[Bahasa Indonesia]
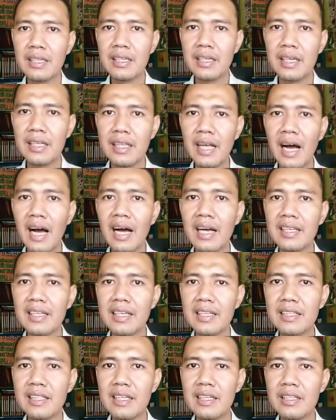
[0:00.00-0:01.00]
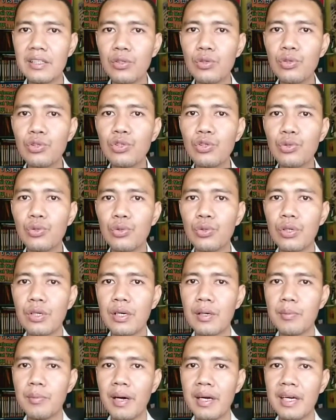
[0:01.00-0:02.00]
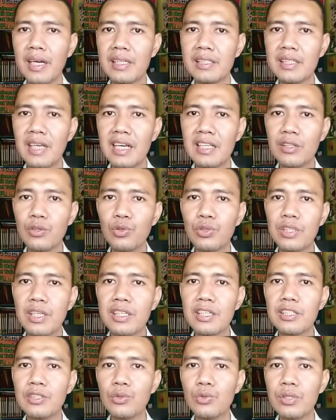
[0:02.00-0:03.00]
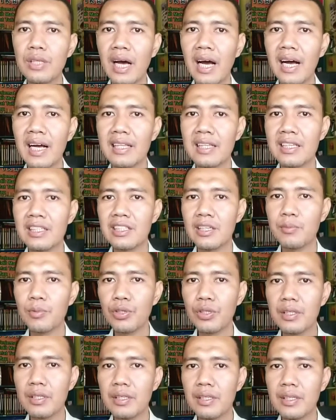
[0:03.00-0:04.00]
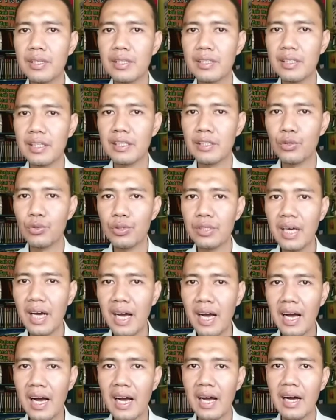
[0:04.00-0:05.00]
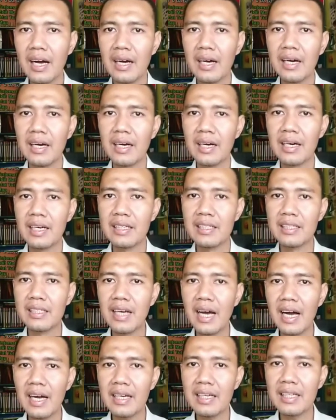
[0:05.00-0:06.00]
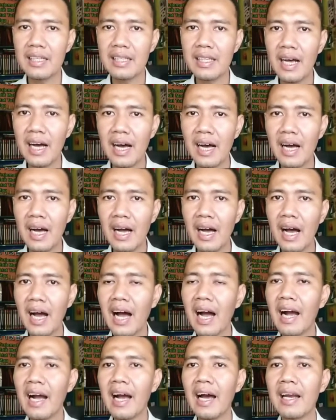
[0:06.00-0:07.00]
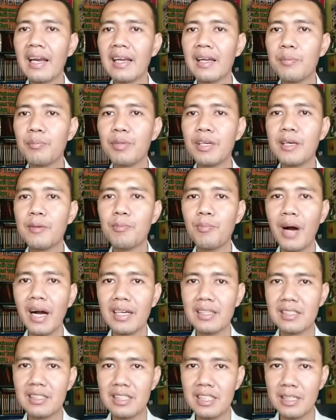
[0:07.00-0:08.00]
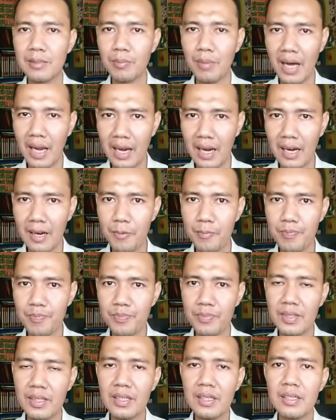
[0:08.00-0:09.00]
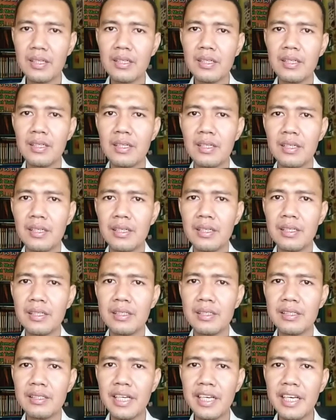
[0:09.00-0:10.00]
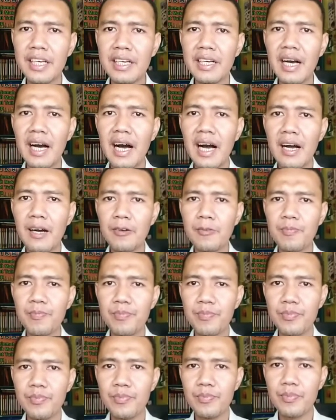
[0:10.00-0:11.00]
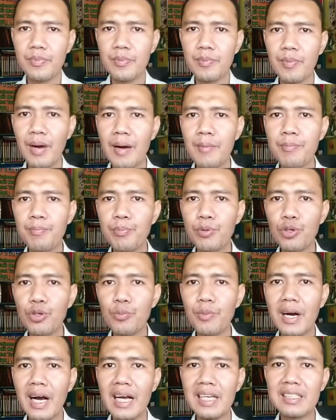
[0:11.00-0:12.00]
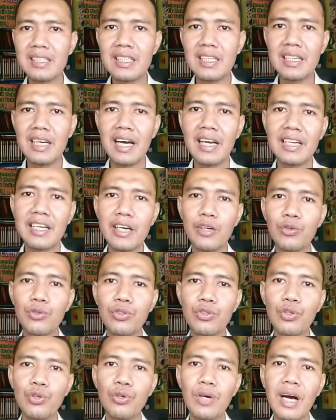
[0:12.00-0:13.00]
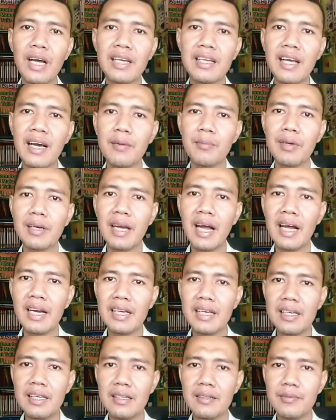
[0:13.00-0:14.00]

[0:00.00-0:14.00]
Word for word: kita hanya tertuju pada satu jenis usaha tersebut. Tentunya, kerja kita akan lebih maksimal, sehingga mampu menghasilkan keuntungan yang menarik.